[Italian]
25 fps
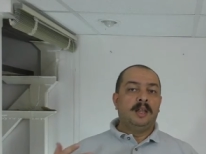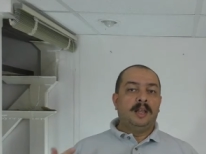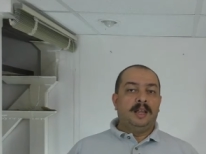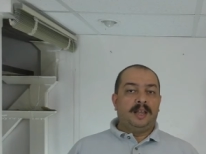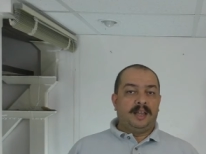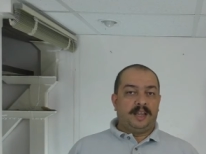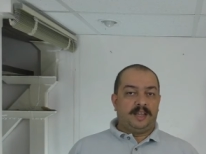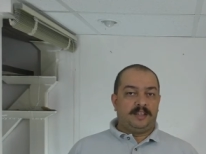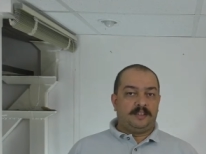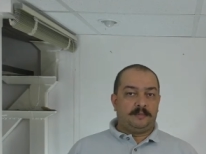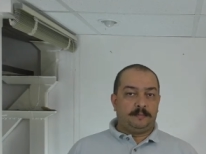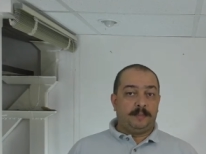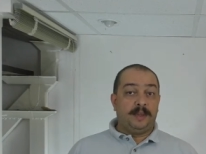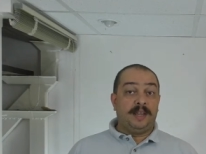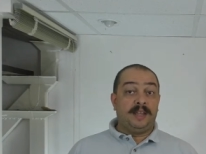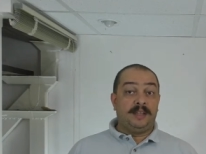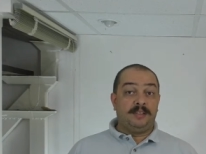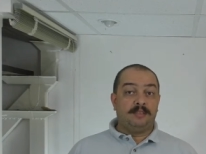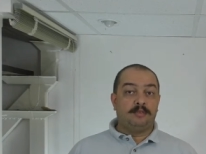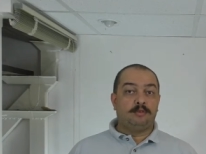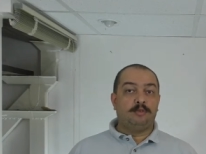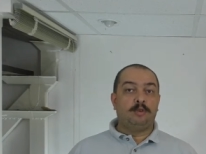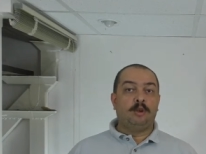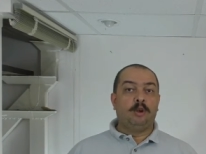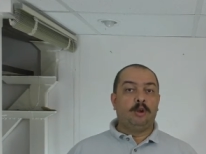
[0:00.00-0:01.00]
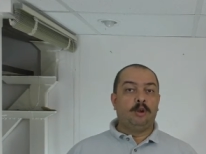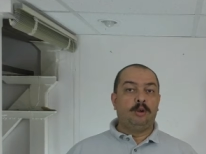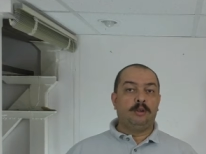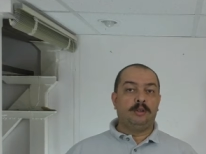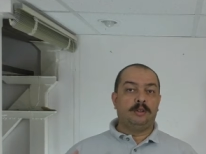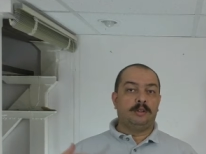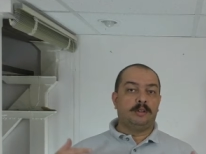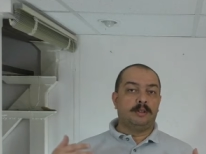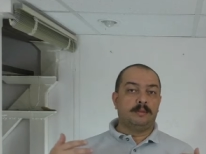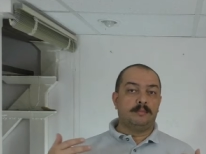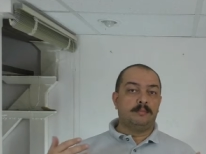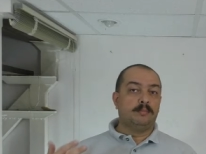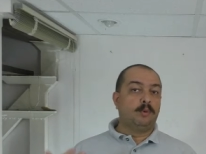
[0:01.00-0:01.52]
e spesso
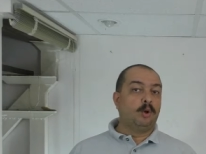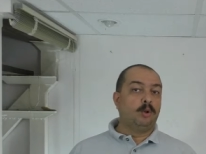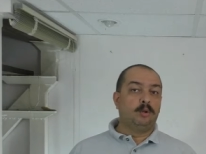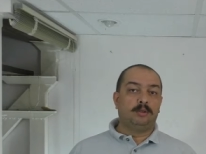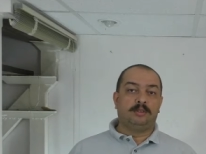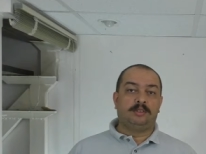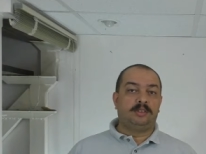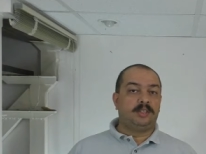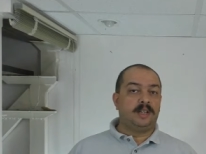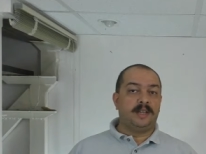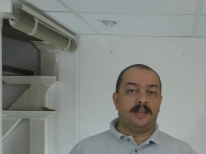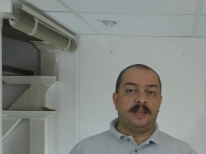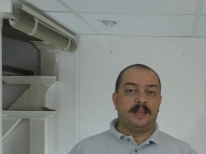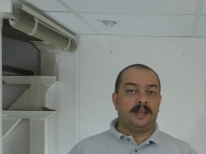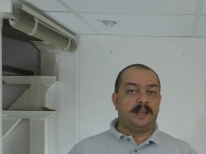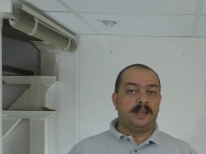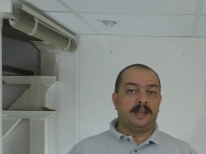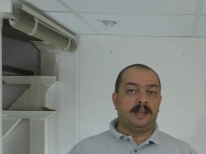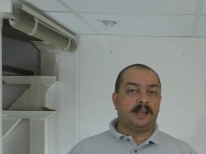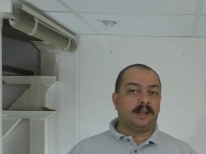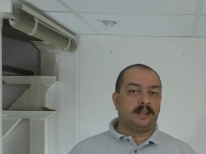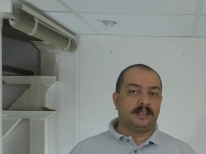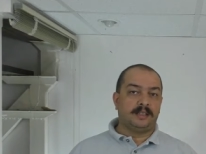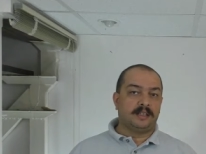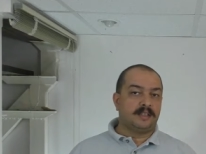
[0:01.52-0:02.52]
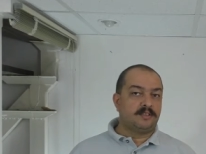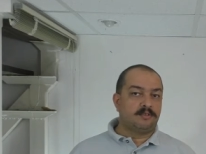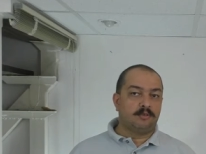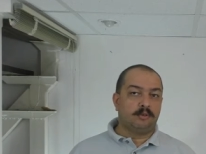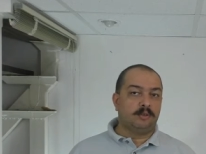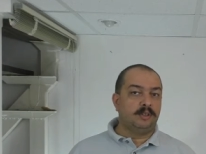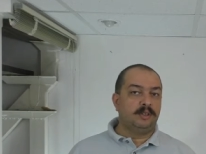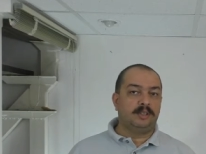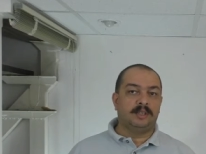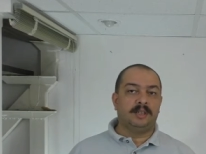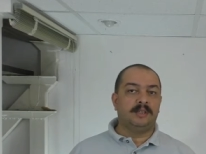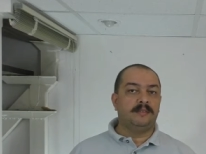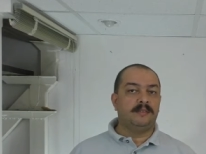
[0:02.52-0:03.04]
eh, molte
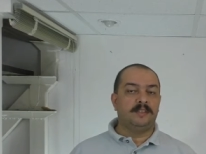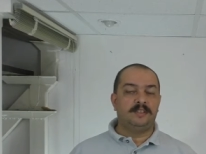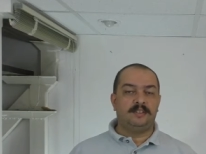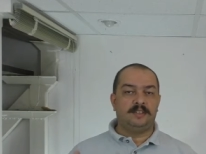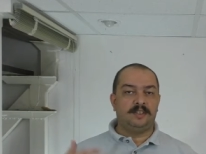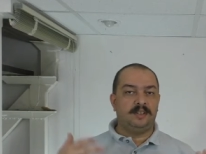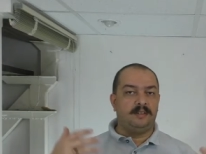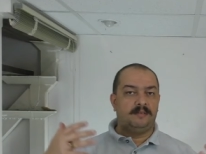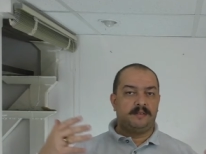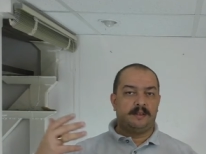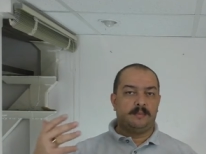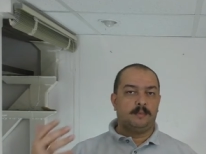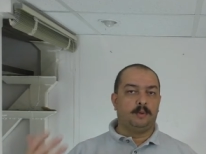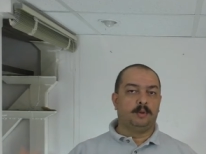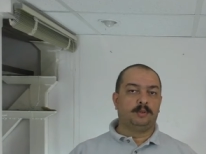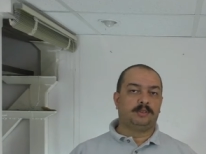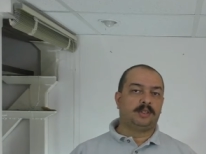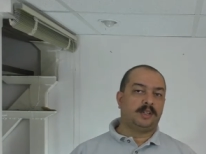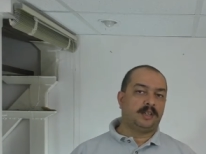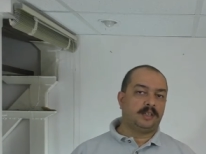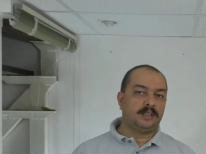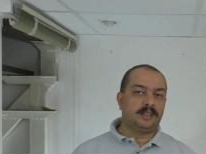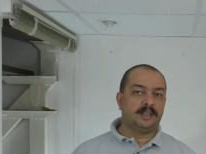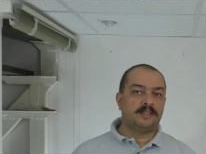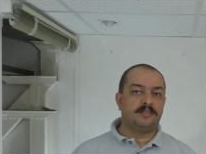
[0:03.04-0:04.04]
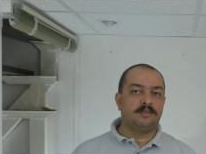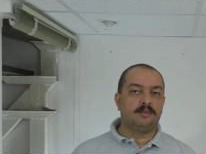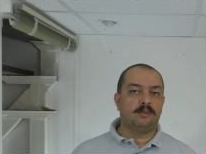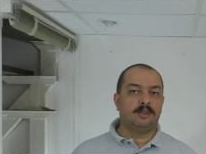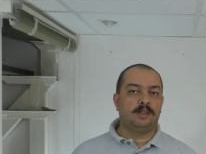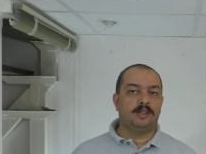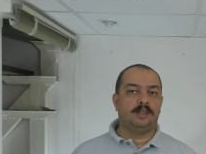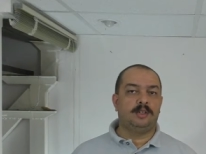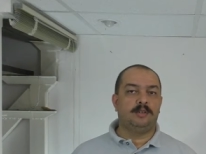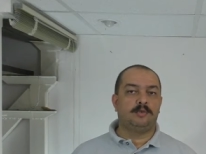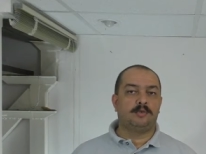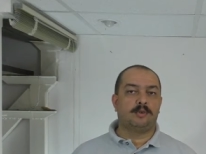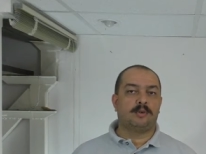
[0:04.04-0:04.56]
redazioni televisive, molte redazioni
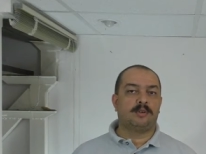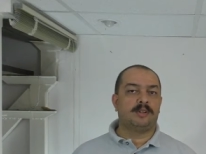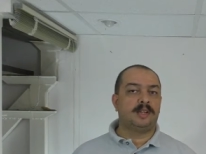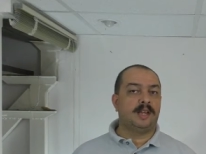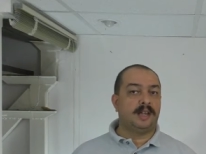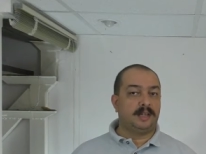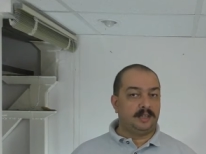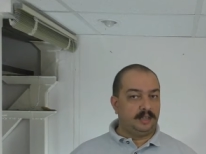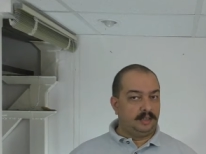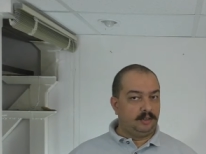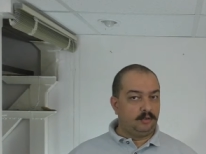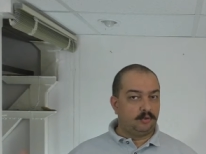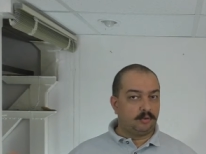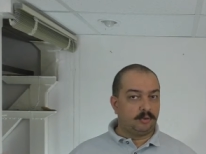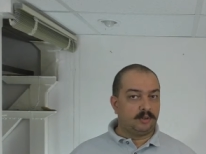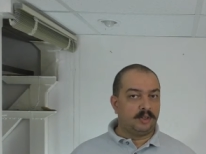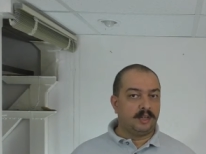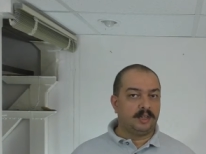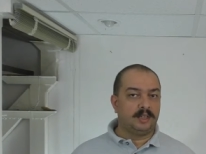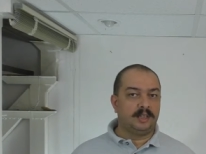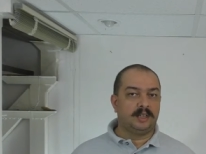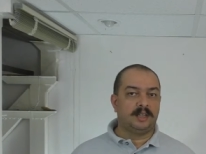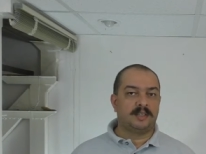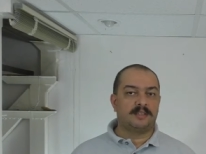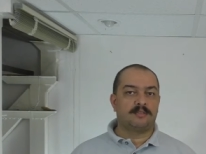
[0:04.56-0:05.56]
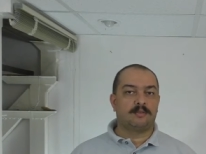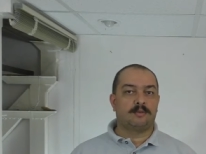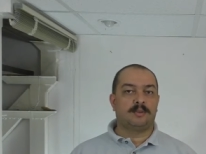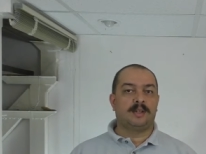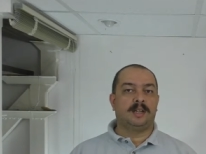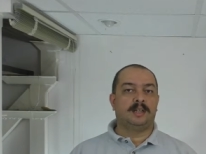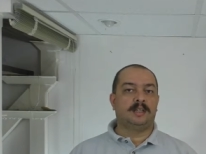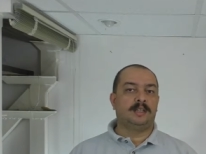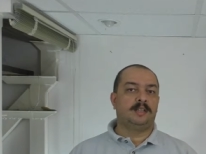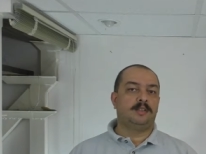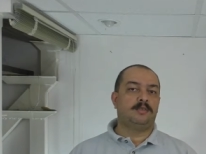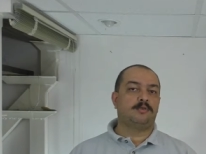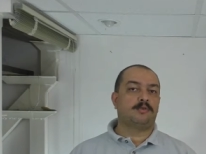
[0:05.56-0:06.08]
di giornali, di giornali
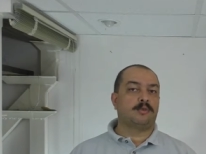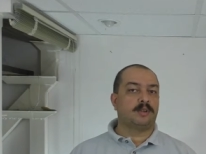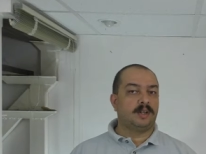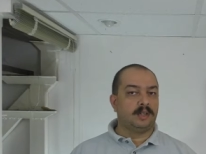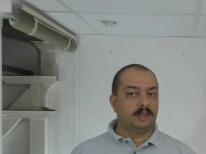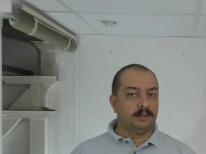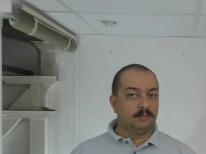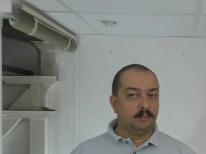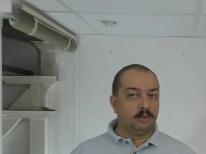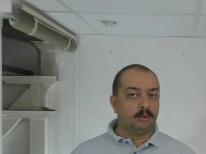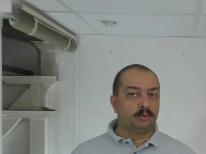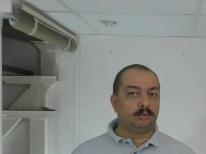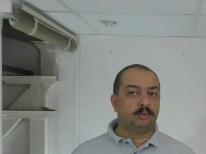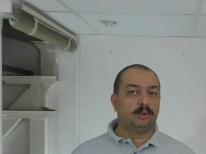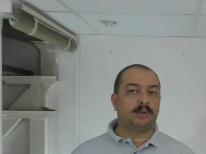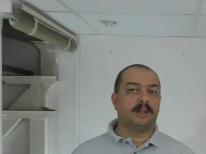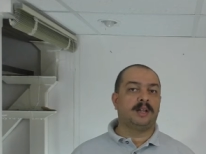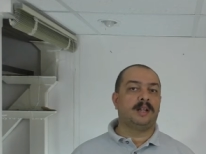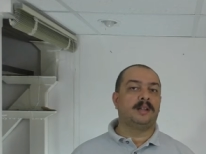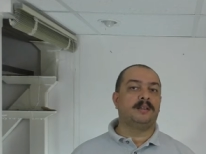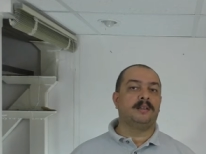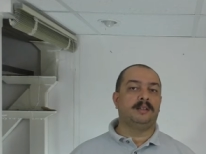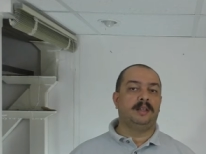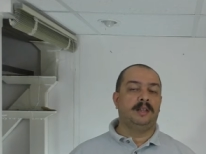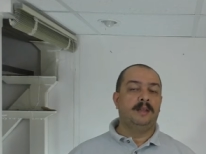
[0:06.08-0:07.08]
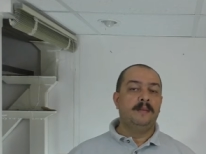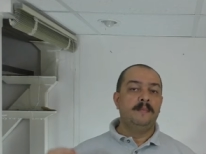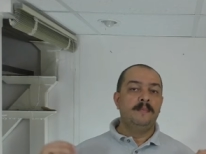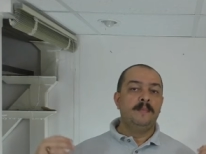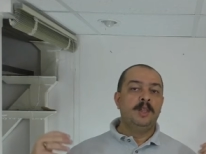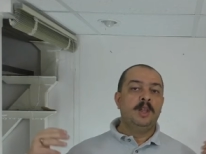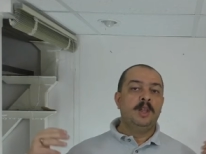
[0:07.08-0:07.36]
nazionali, di giornali molto grandi